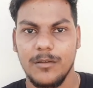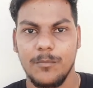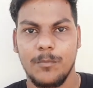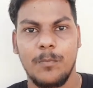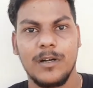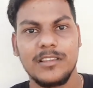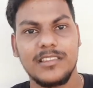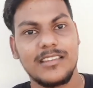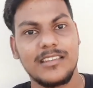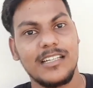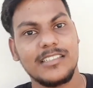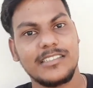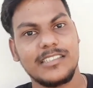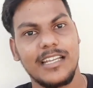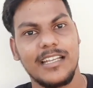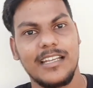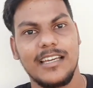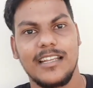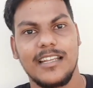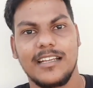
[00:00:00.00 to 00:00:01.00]
பத்து
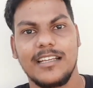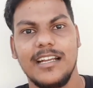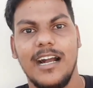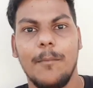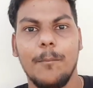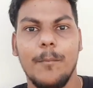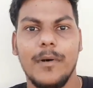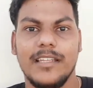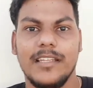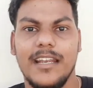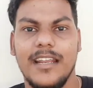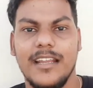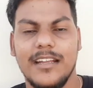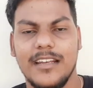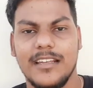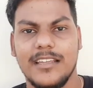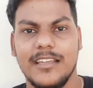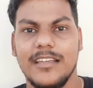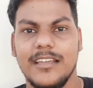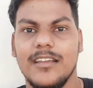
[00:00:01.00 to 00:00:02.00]
லட்சம் எங்கே இருக்குது ஐம்பதாயிரம்
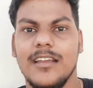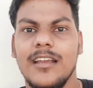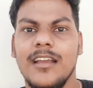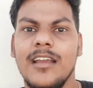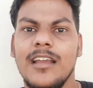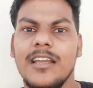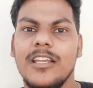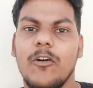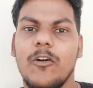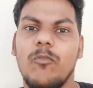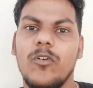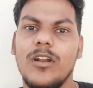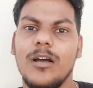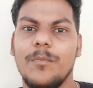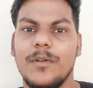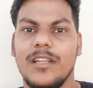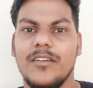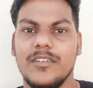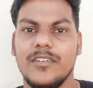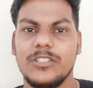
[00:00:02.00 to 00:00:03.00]
எங்கே இருக்குது எவ்வளோ
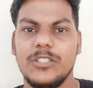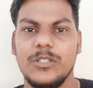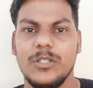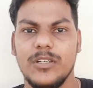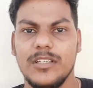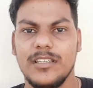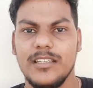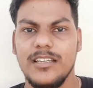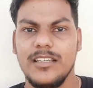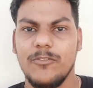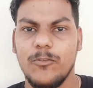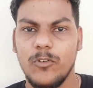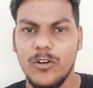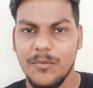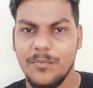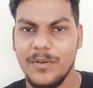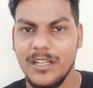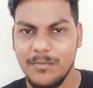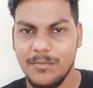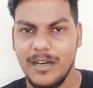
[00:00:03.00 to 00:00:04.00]
பெரிய விஷயம் இது இவ்வளோ
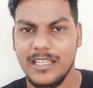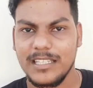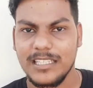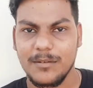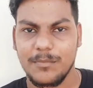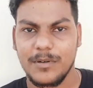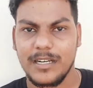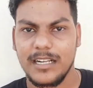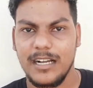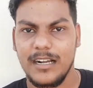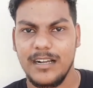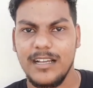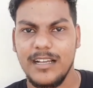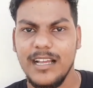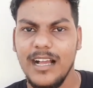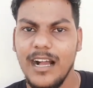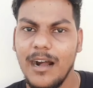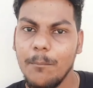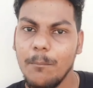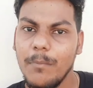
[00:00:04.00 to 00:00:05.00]
பேர் பாதிக்கப்பட்டிருக்காங்க
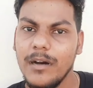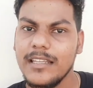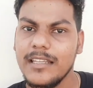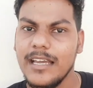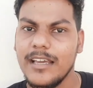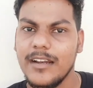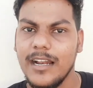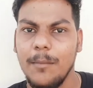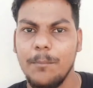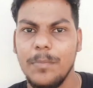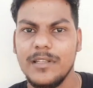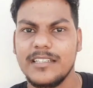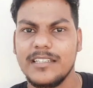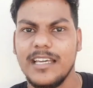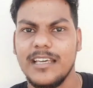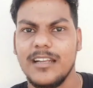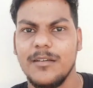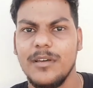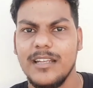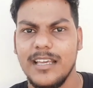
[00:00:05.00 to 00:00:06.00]
ஐம்பதாயிரம்
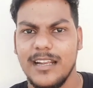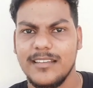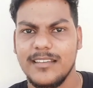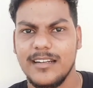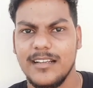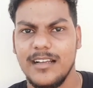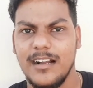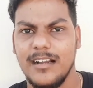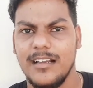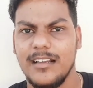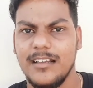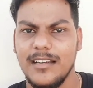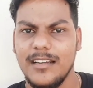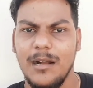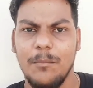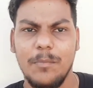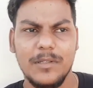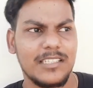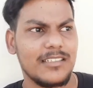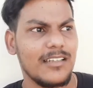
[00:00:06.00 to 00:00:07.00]
நாற்பத்தெட்டாயிரம் பேர் இறந்துருக்காங்க
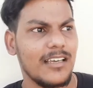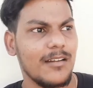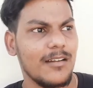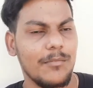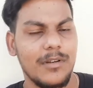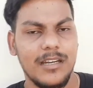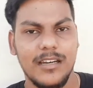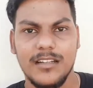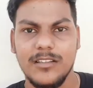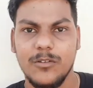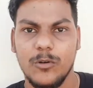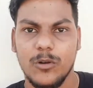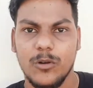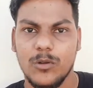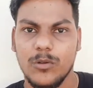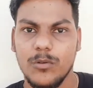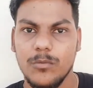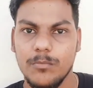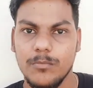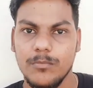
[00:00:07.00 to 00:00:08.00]
நாற்பத்தெட்டாயிரம் பேர்ன்றது ஒரு
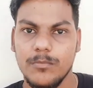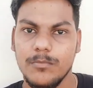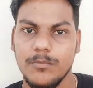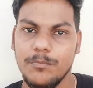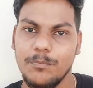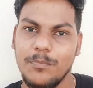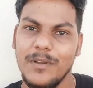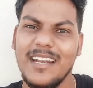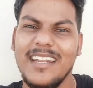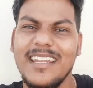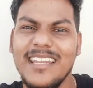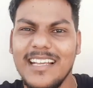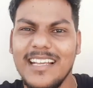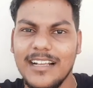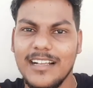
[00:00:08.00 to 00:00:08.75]
பெரிய